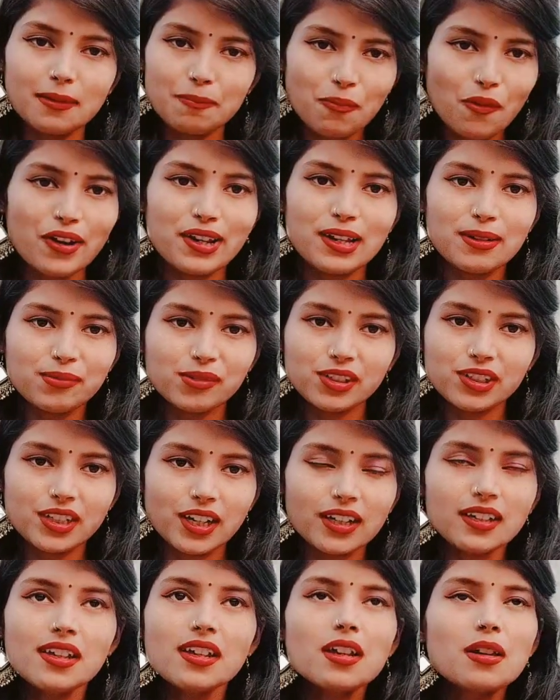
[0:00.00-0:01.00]
পয়লা
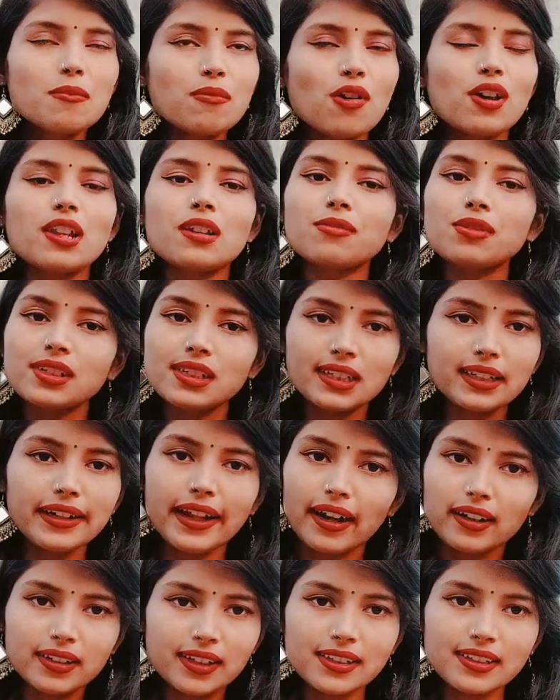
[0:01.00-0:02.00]
বৈশাখ পয়লা বৈশাখের
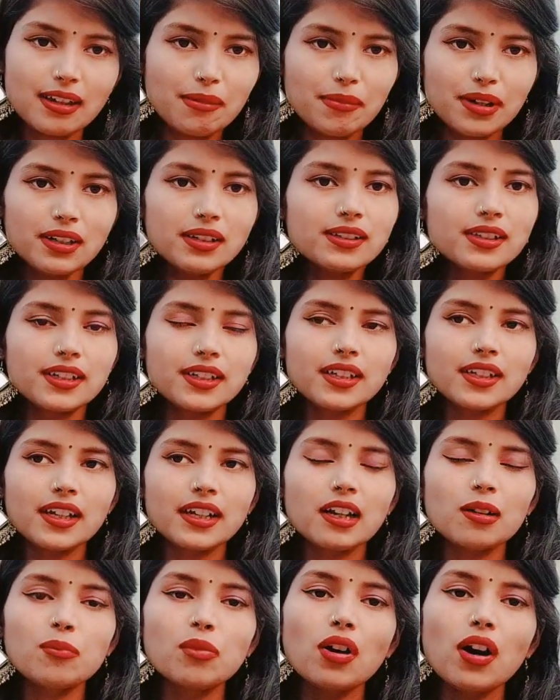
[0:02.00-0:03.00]
একটাই জামা সেটা
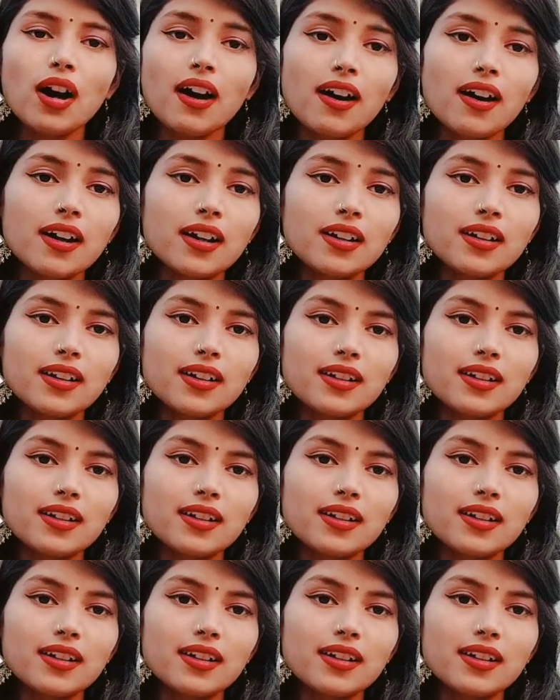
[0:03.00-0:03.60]
দেখাবো আর